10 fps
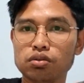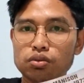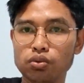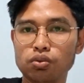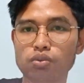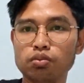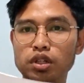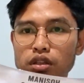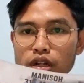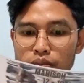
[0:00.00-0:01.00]
uh
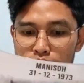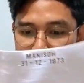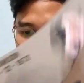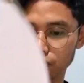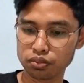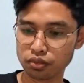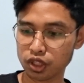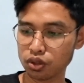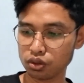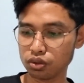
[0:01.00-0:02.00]
mantap
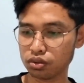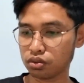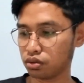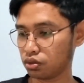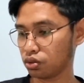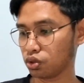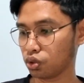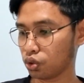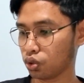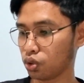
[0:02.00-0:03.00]

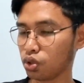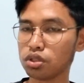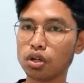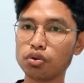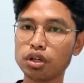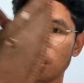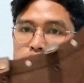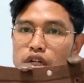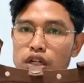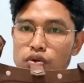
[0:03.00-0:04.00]
untuk sarungnya
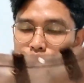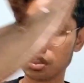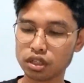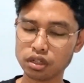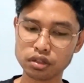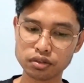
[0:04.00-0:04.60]
ini dari kulit ya